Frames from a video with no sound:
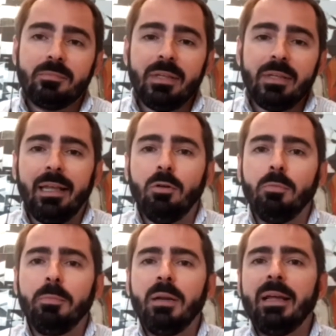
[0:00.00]
que en
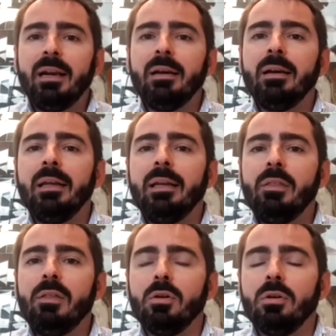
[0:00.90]
un primer
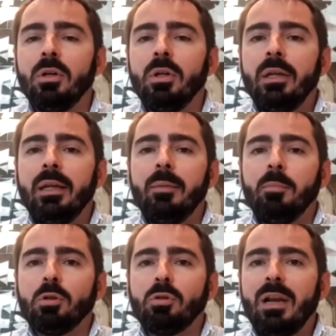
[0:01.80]
inicio eh,
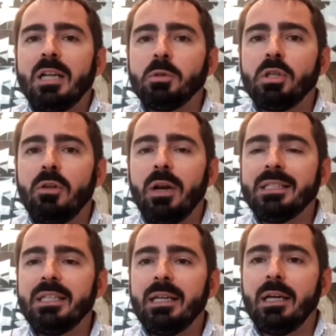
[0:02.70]
por toda la exposición a
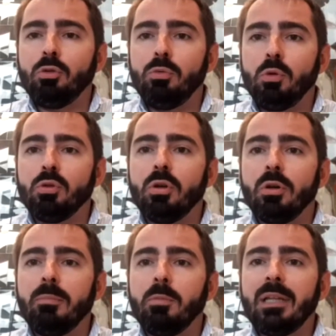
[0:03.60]
China tuvo un shock
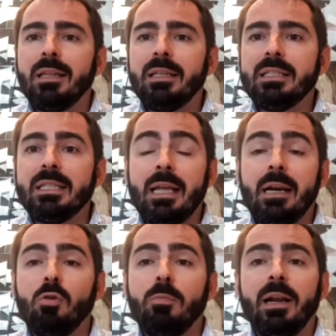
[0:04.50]
importante, se está
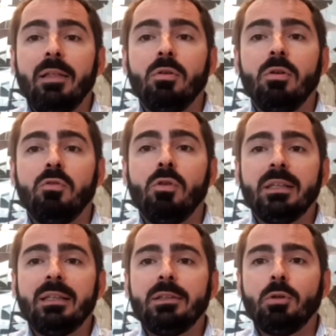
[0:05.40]
recuperando
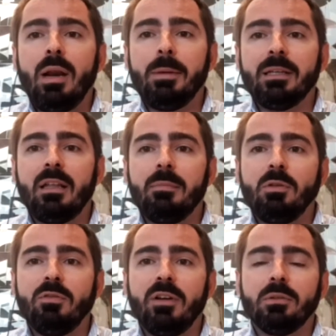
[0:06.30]
fuerte toda la parte de
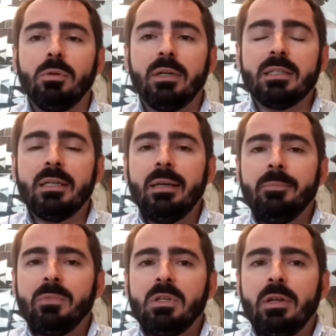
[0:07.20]
manufacturas.
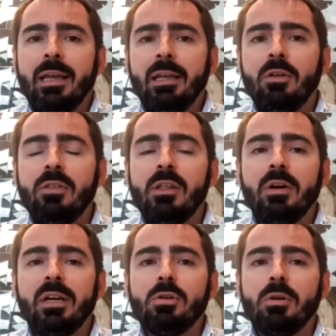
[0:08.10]
¿Qué quiero decir
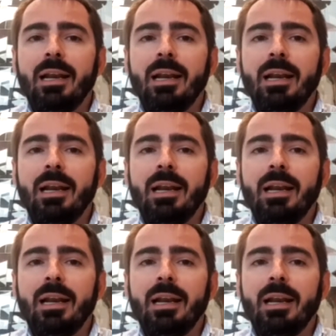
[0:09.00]
con esto? Que la